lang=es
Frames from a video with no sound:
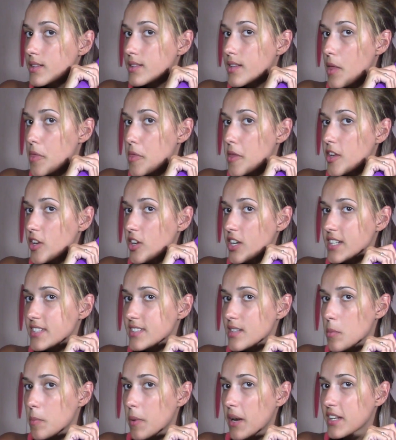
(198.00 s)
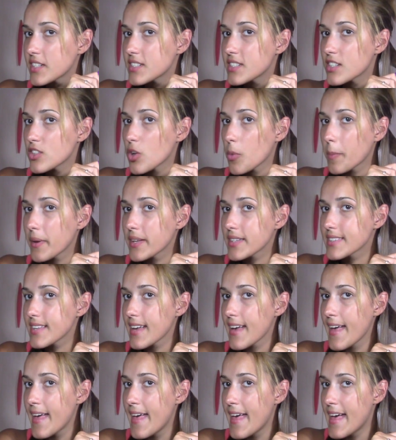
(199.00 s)
Deciros que esta plancha no
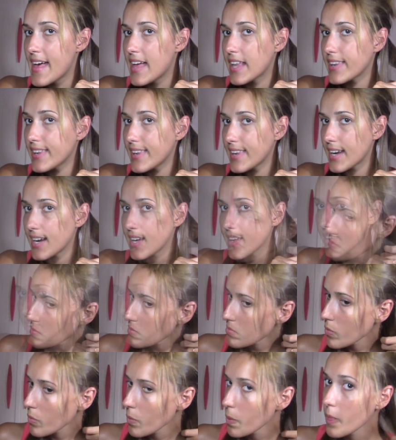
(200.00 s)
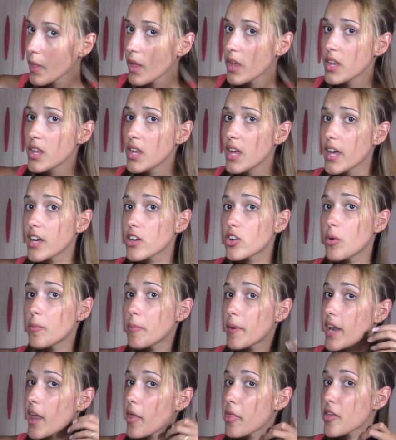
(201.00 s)
pesa nada en
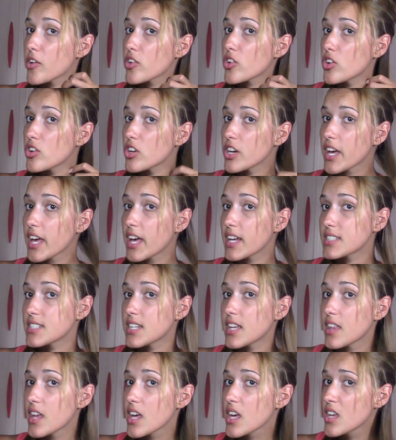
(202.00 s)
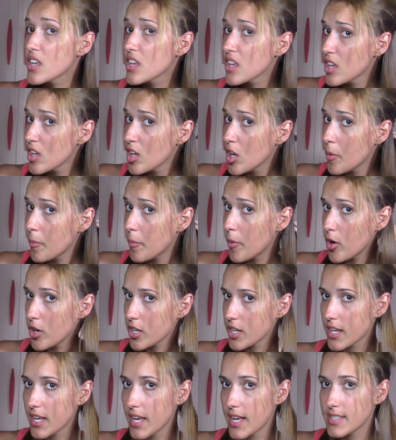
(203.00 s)
comparación con GHD
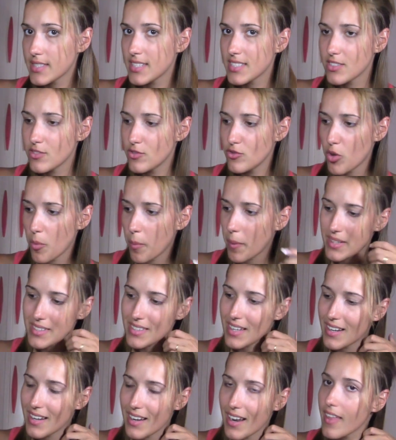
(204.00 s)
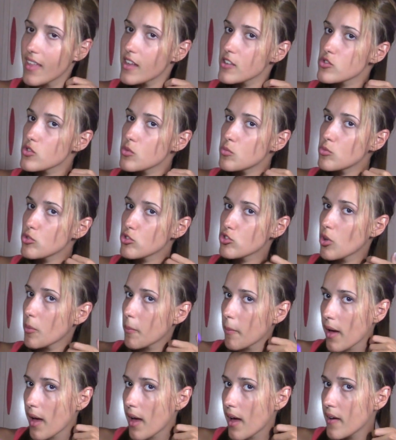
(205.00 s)
porque estas no pesan nada, son mucho
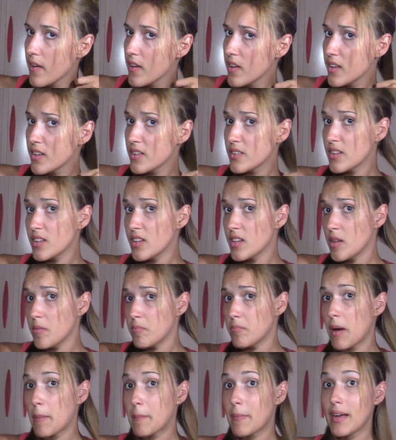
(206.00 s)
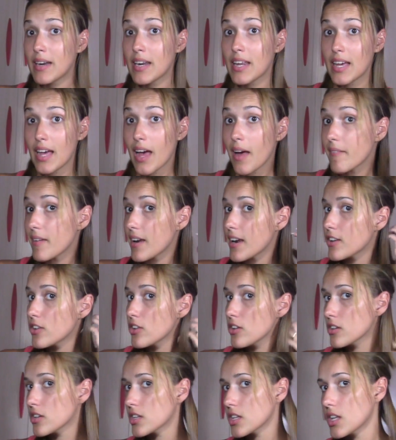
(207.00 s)
más, más manejables,
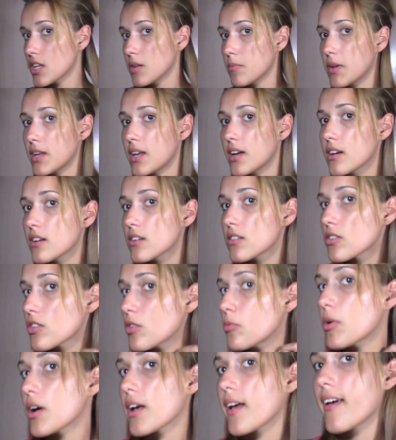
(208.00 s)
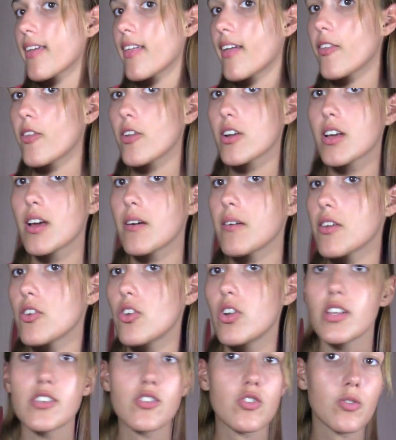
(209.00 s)
¿no? Y mirad cómo ha quedado el
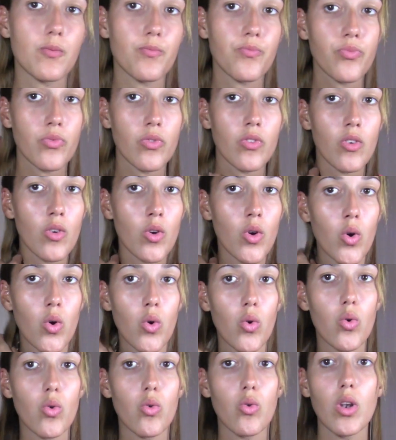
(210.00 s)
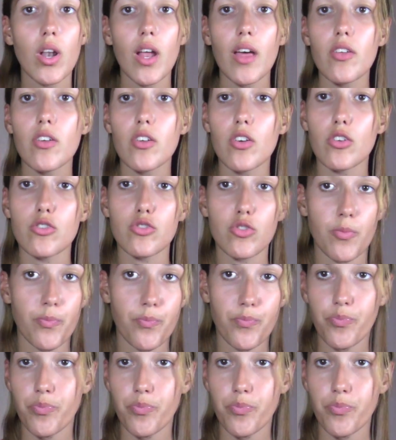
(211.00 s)
cabello liso un lado y otro.